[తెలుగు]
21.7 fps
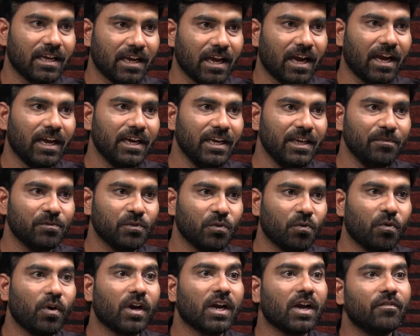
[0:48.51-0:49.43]
కానీ
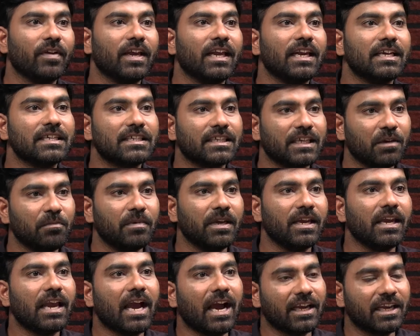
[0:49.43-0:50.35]
ఒకవేళ
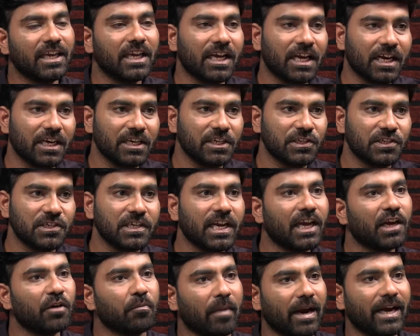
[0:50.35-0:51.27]
సిబిఐ అంగీకరించి
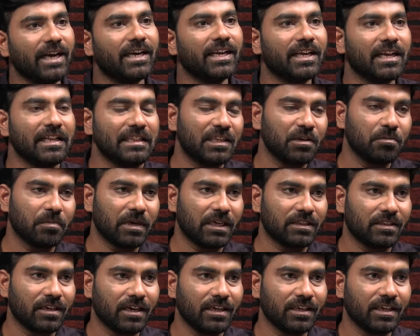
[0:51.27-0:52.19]
ఆయన బయటకు వెళ్తే
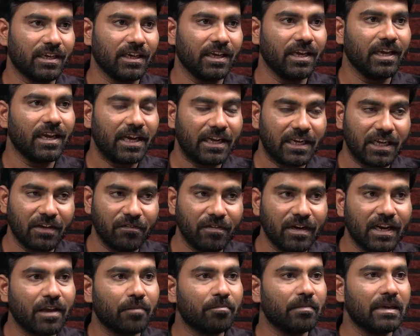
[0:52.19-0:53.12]
మాత్రానికి
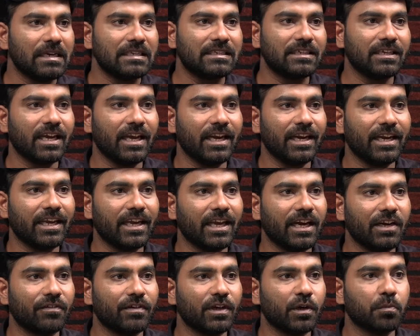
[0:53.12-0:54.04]
ఇటీవల ఎమ్మెల్సీగా
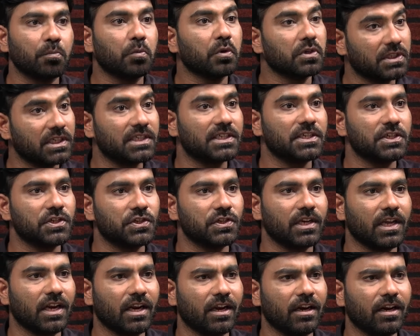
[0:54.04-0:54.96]
ఎన్నికైనటువంటి బొత్స
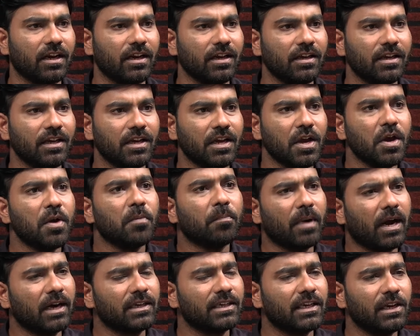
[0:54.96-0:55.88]
సత్యనారాయణ
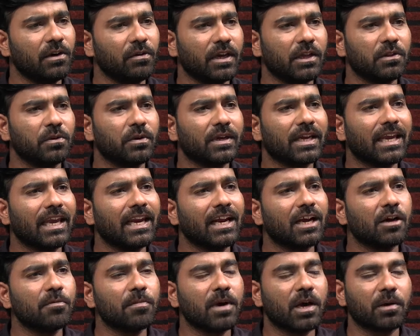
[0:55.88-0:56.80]
పార్టీలో ఏదో
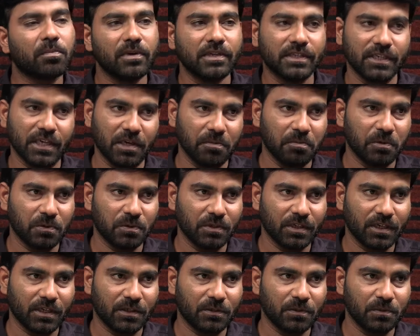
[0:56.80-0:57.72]
కీలక మార్పులు
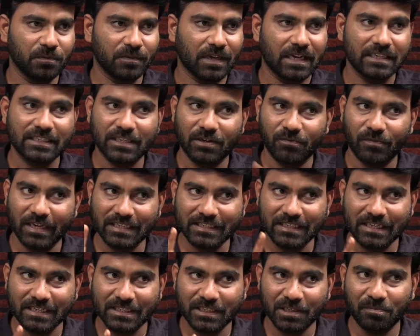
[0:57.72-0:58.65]
చేయబోతున్నట్టు అసలు
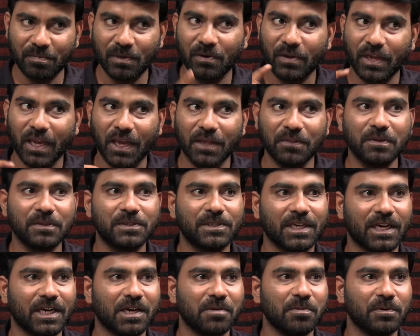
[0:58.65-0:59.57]
వైఎస్ఆర్సీపీలో ఏదో
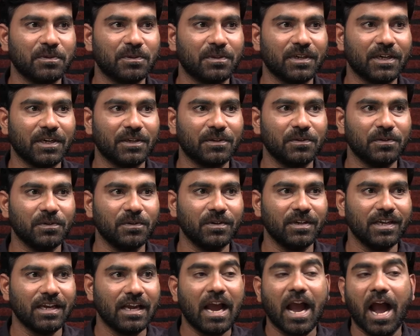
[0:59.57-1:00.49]
జరగబోతున్నట్టు
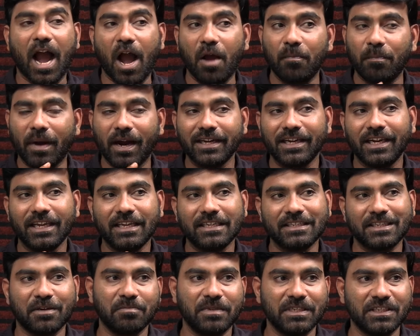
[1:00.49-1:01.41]
ఆ
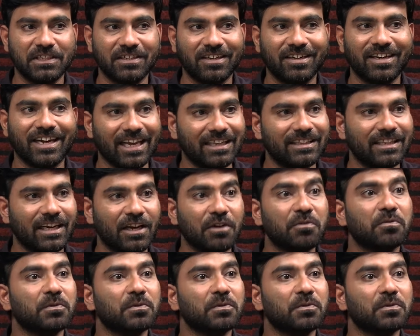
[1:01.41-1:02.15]
పార్టీకి సంబంధించిన నేతలే